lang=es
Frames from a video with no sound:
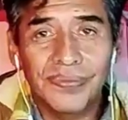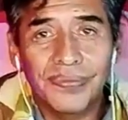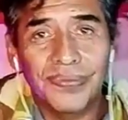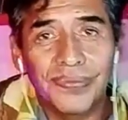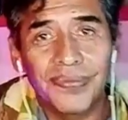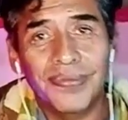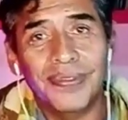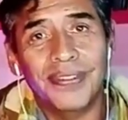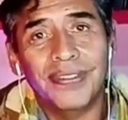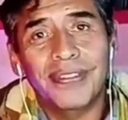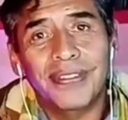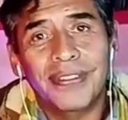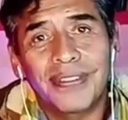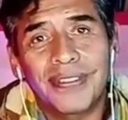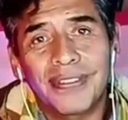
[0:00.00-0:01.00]
para acá,
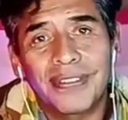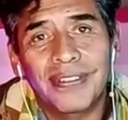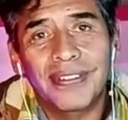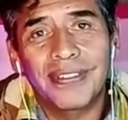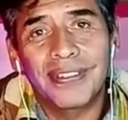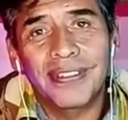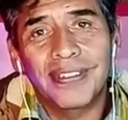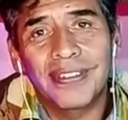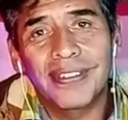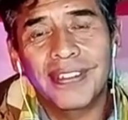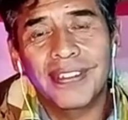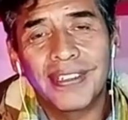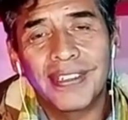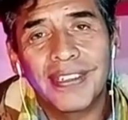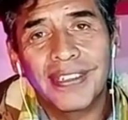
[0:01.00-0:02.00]
¿no?
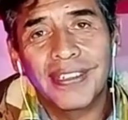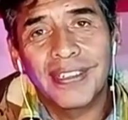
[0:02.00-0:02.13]
Eh,